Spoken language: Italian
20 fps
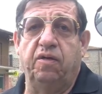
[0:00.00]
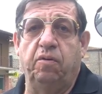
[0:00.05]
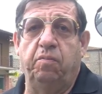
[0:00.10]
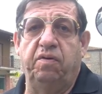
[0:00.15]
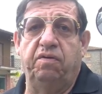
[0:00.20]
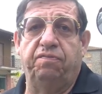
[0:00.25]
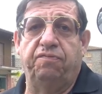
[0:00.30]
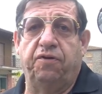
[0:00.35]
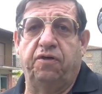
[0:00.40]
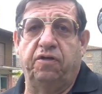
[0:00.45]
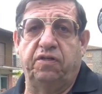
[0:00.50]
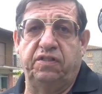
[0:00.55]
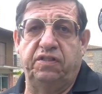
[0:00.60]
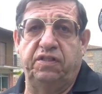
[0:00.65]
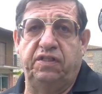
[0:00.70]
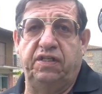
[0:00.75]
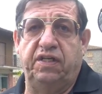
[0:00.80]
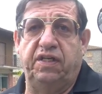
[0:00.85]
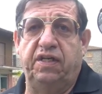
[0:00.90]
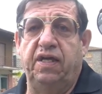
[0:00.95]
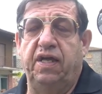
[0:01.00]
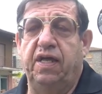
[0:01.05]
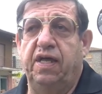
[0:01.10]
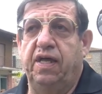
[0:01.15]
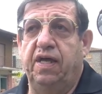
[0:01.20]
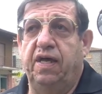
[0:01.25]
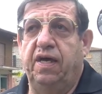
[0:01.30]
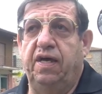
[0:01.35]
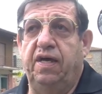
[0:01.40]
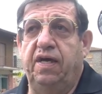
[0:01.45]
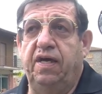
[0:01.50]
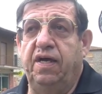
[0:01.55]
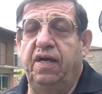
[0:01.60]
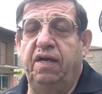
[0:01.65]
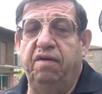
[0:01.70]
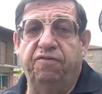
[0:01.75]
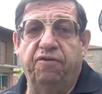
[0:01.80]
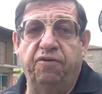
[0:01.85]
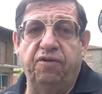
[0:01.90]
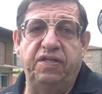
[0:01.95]
come forti eh, e
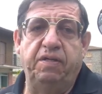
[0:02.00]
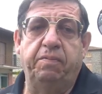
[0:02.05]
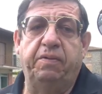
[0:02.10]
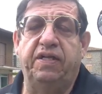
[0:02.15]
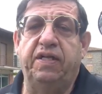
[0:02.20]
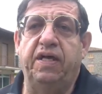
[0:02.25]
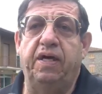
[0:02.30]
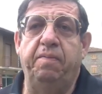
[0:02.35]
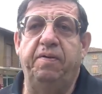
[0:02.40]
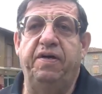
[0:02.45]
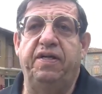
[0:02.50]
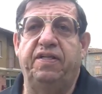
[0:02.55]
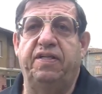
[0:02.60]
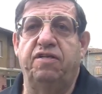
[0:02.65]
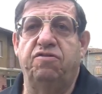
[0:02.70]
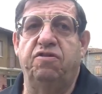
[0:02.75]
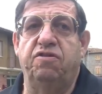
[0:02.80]
le fogne praticamente